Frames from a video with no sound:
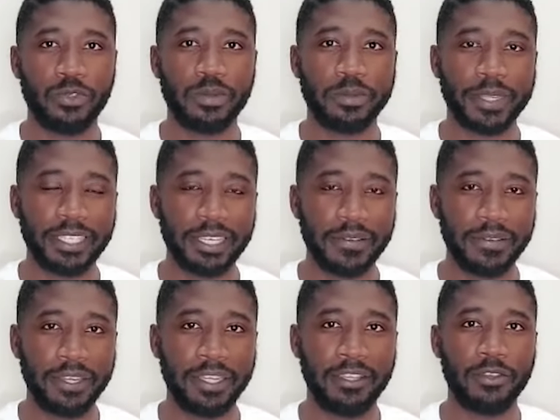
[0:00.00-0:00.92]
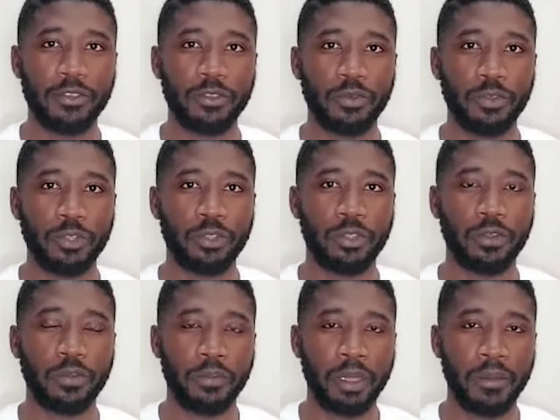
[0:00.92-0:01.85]
spécifique de
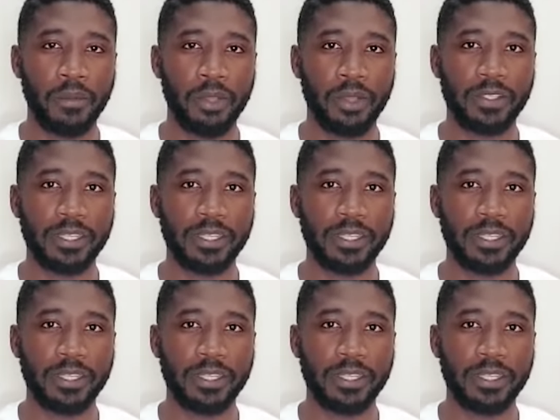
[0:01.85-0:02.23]
votre mémoire.